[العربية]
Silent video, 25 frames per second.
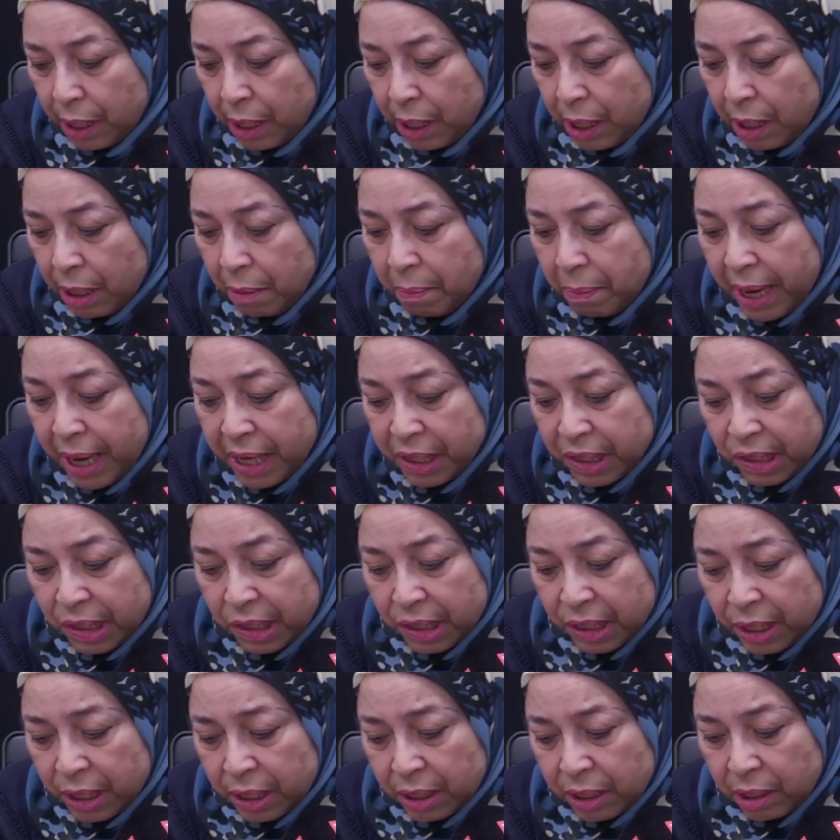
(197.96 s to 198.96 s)
مع
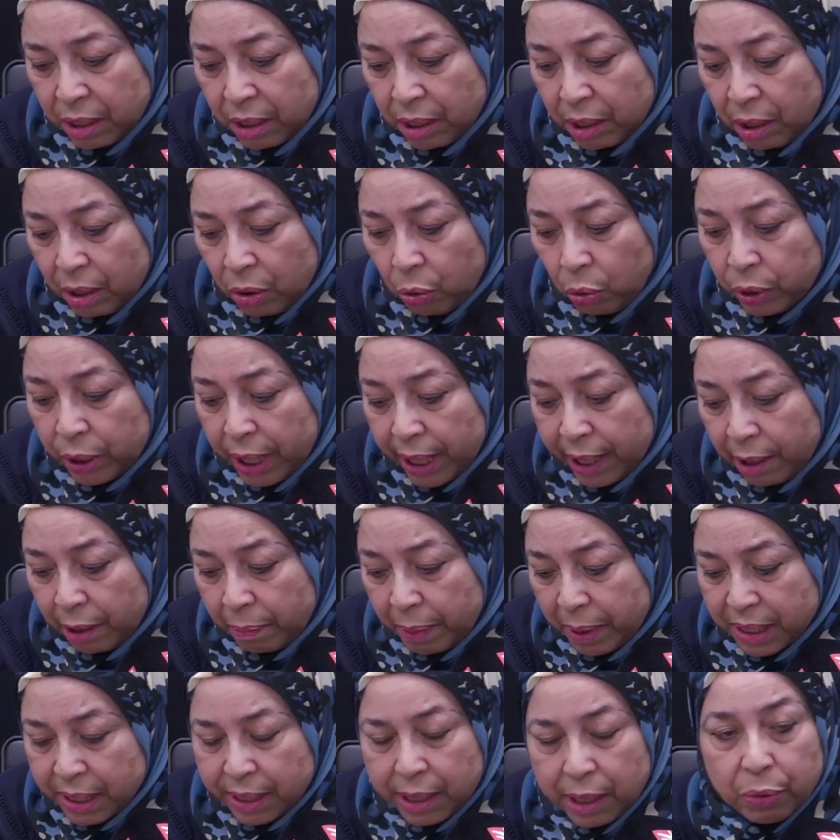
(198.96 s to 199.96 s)
الزيت وداك
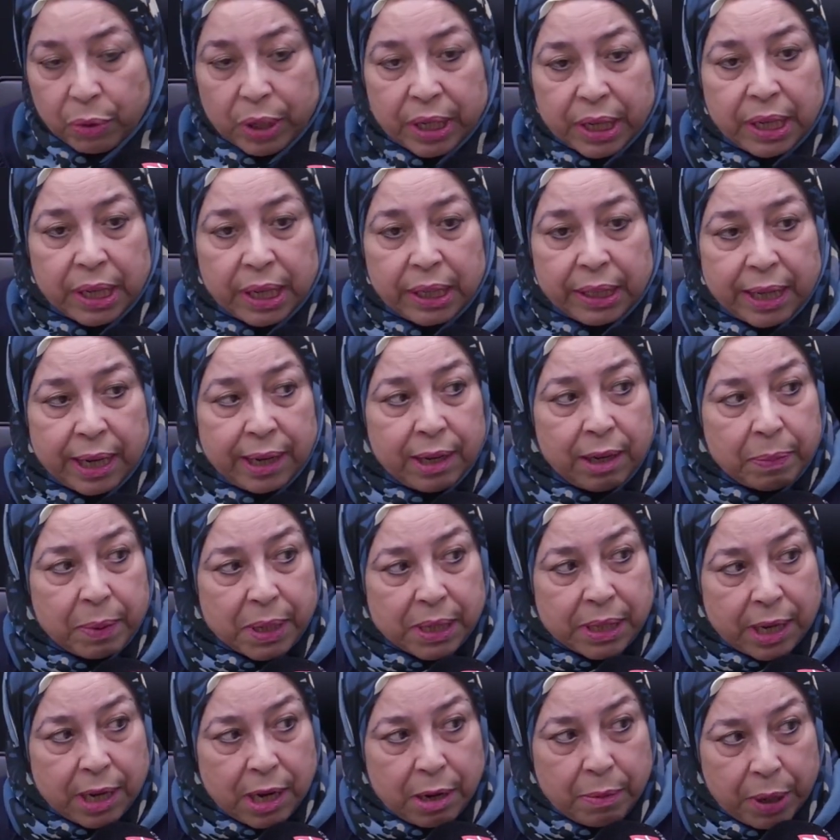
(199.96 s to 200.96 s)
البصل ولكن غير داك
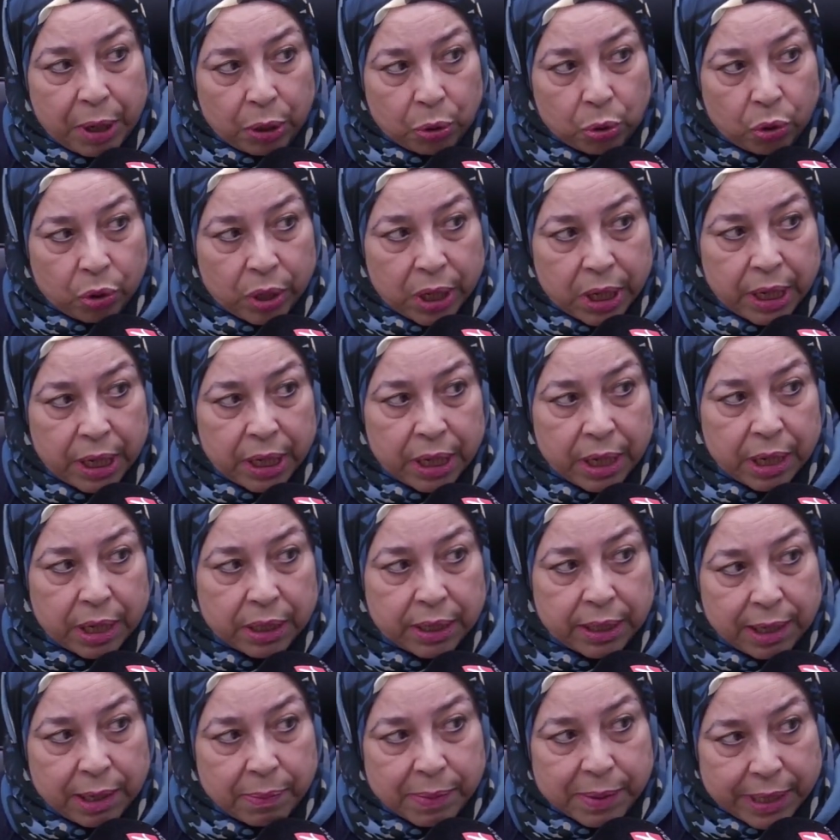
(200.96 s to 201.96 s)
البصل المحكوك اللي قلنا
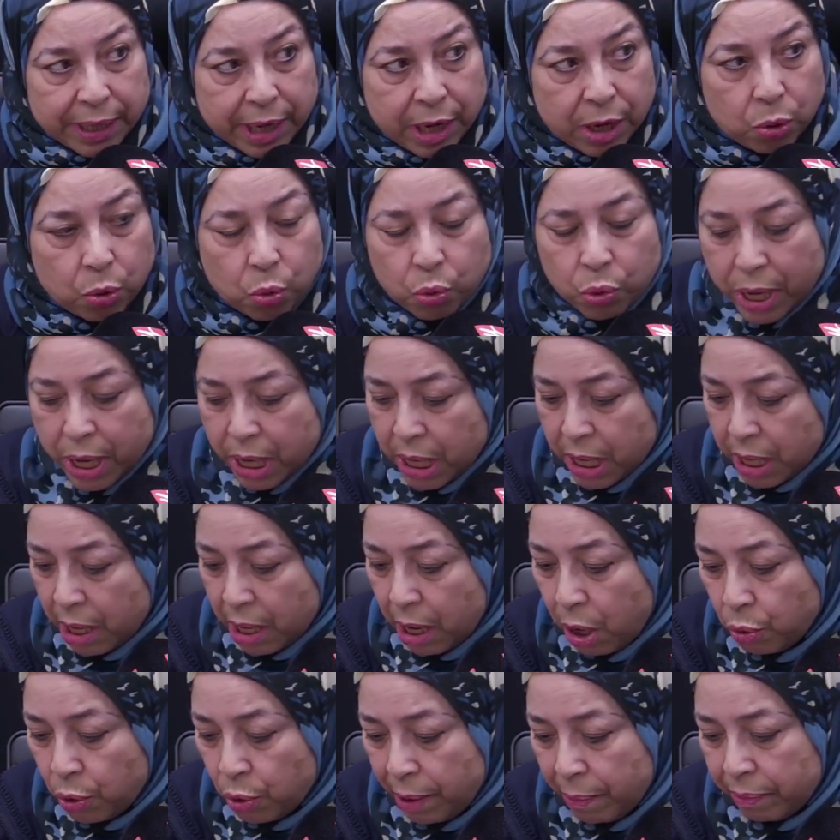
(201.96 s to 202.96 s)
ديك البصله الاولانيه
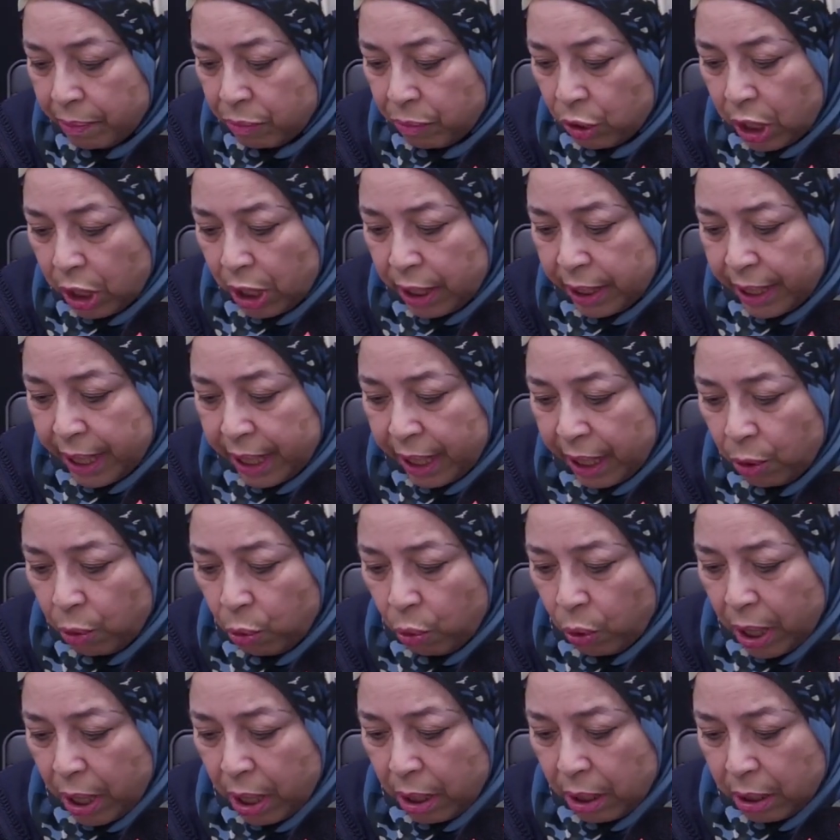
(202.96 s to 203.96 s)
اولا مشلول درقي
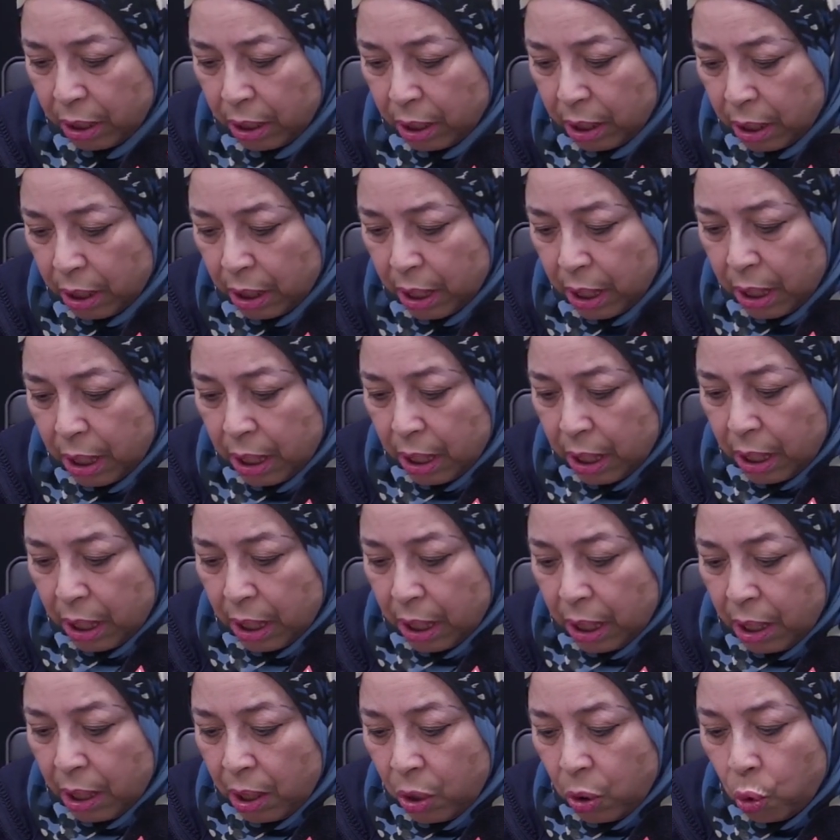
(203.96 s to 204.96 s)
وقا
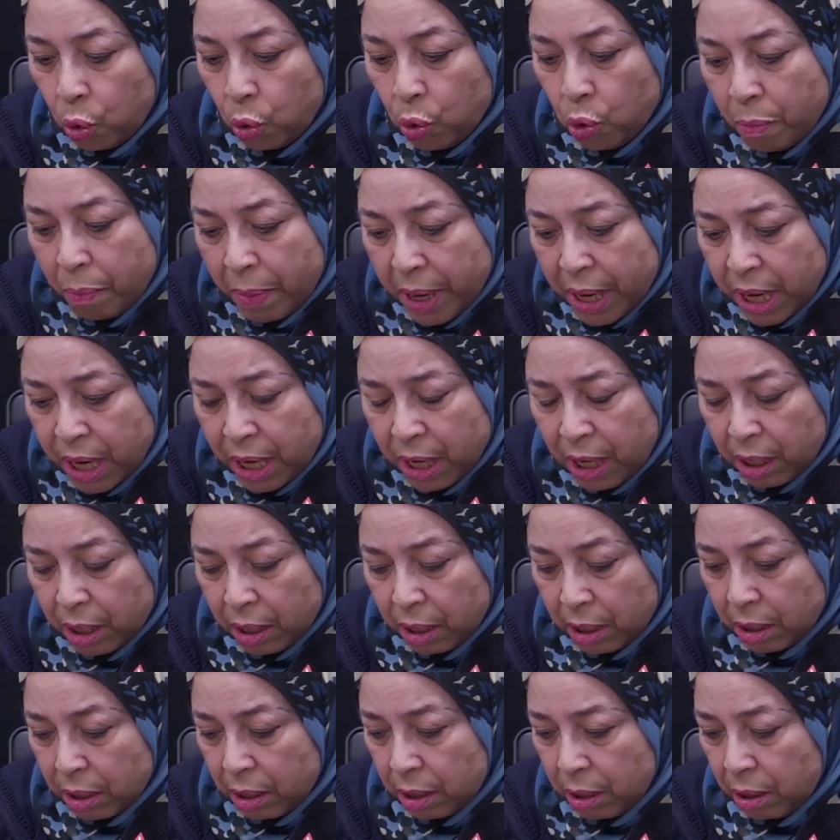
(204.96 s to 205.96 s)
والملح
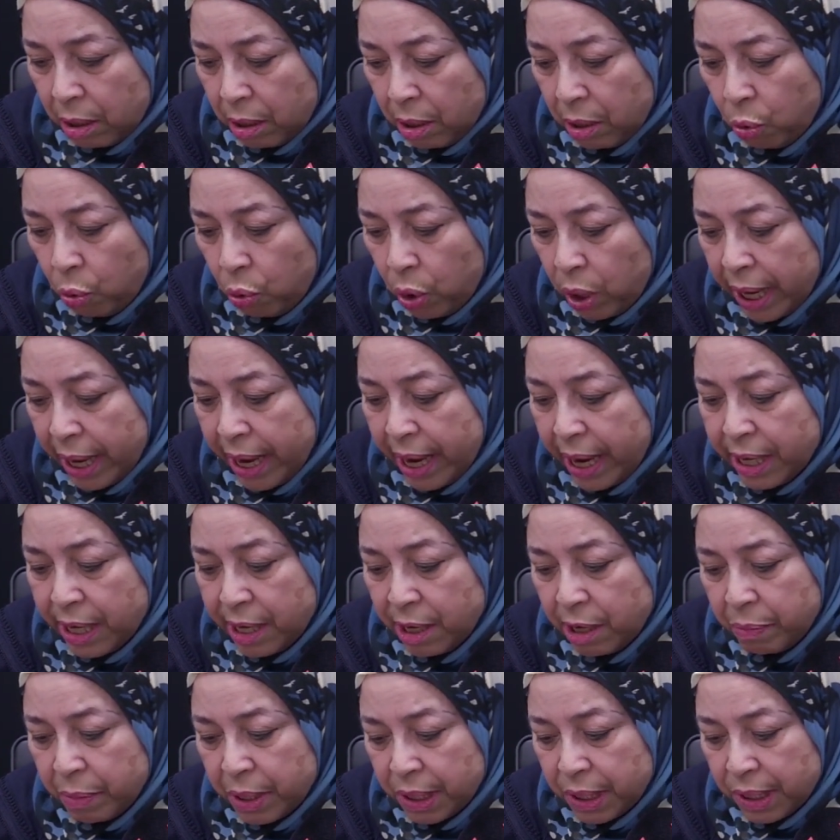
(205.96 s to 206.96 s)

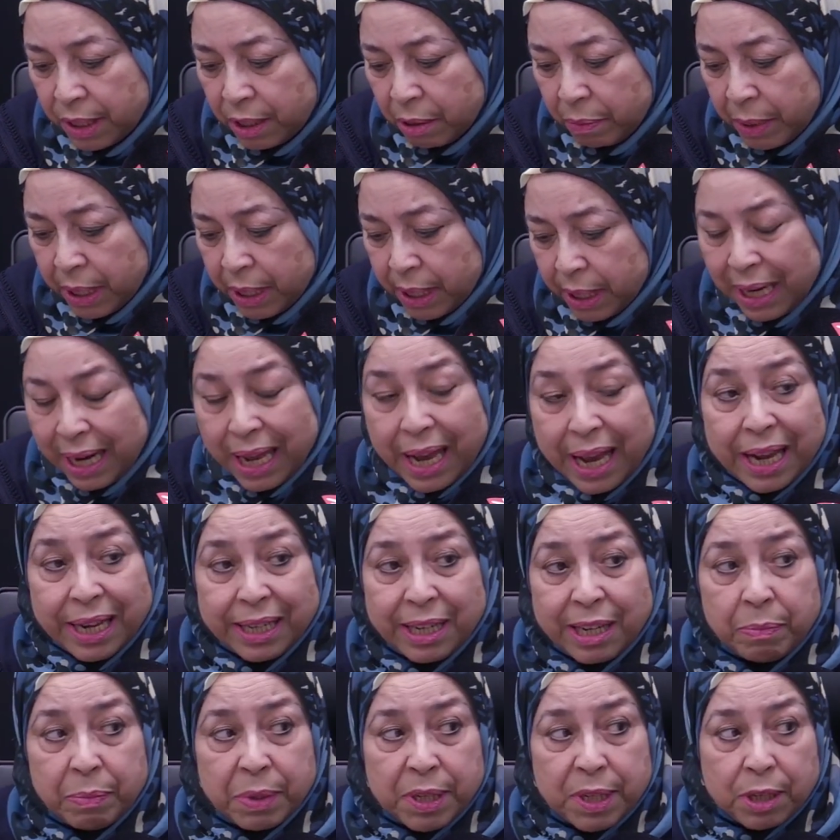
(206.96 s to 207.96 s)
والقليل من السمن
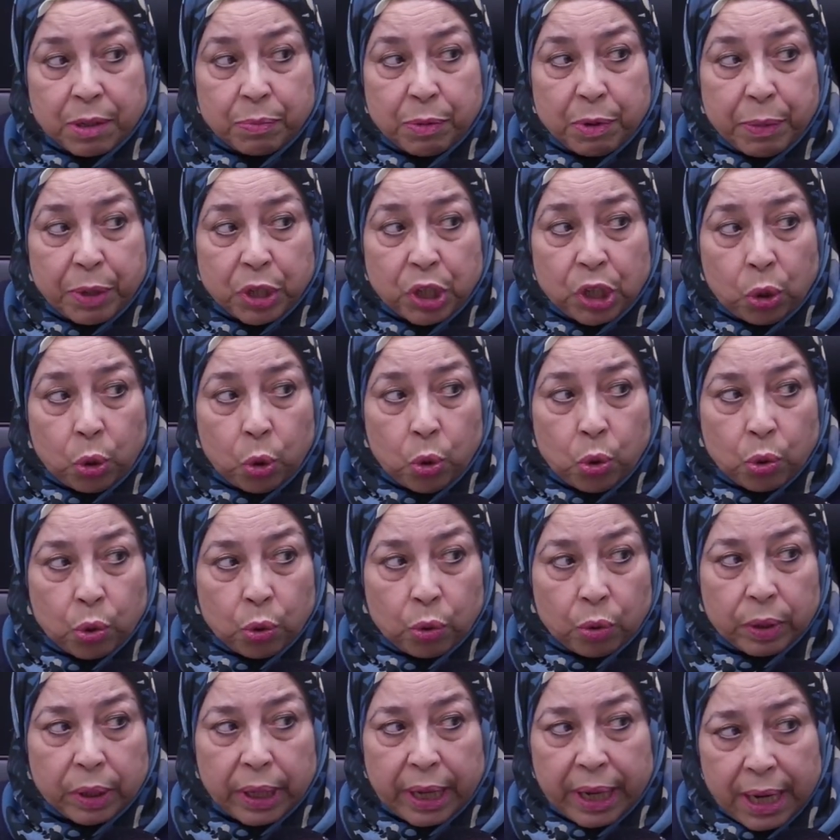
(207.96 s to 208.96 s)
القليل من السمن ماشي كله
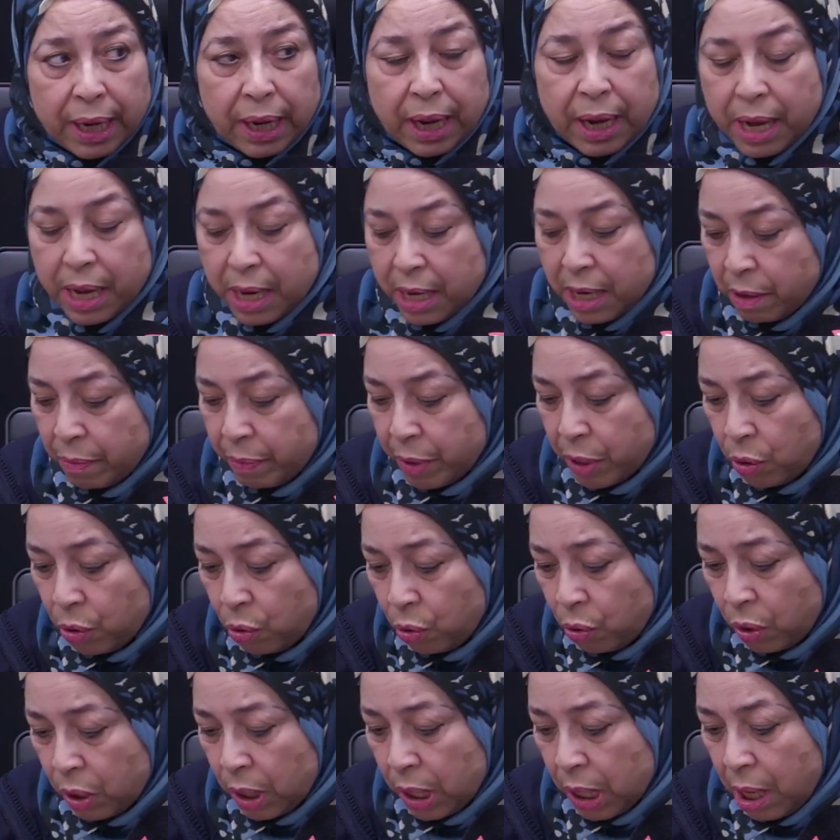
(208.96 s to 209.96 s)
غير القليل
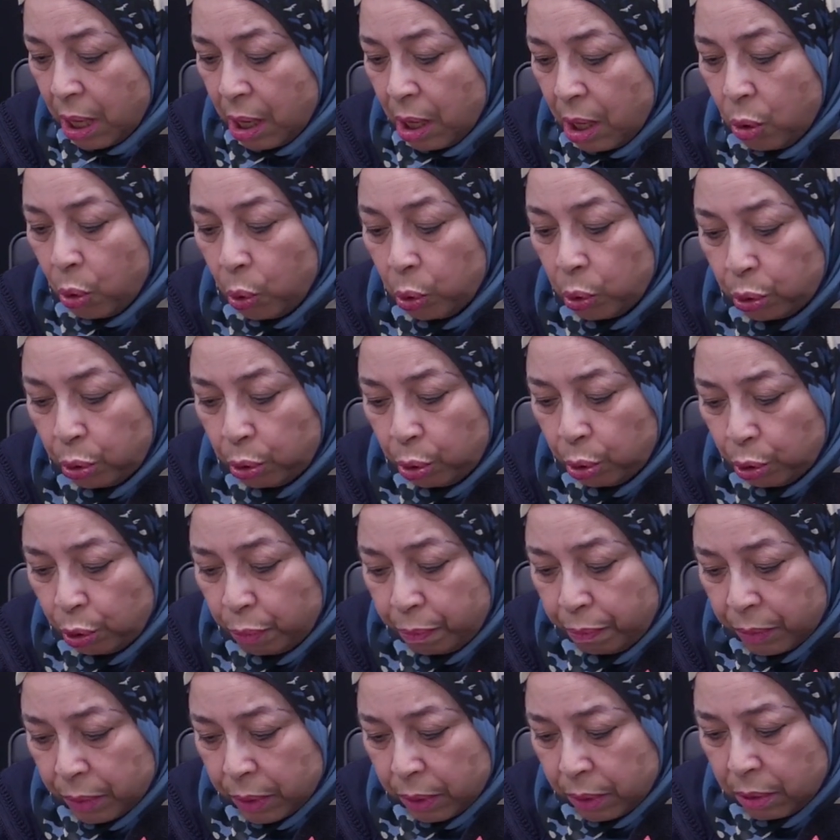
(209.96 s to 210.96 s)
منه والثوم
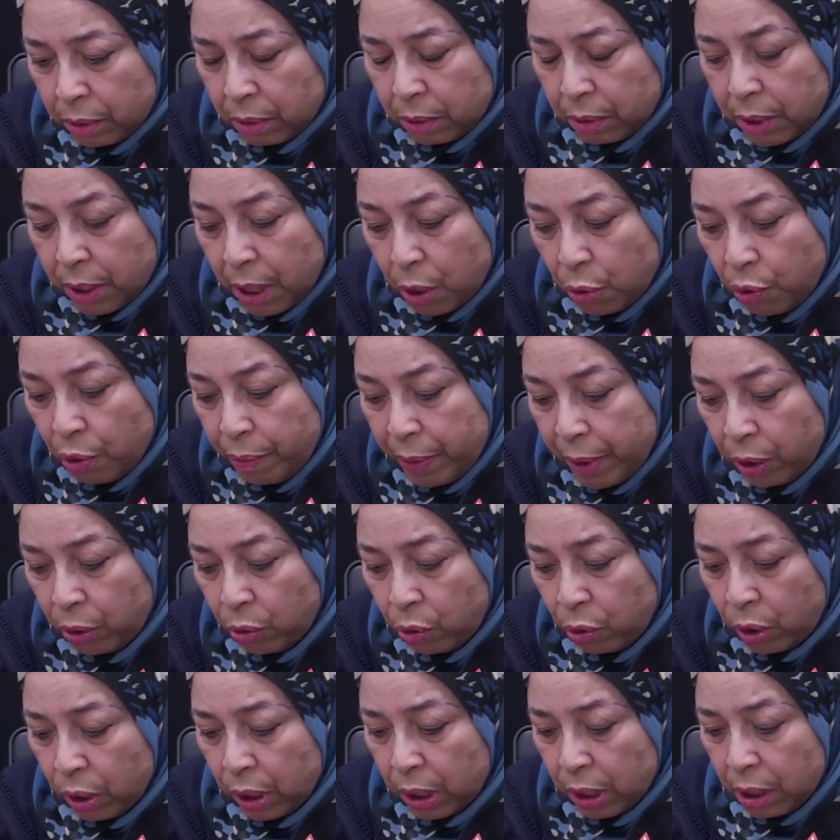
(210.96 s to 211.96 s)
حتى هو محكوك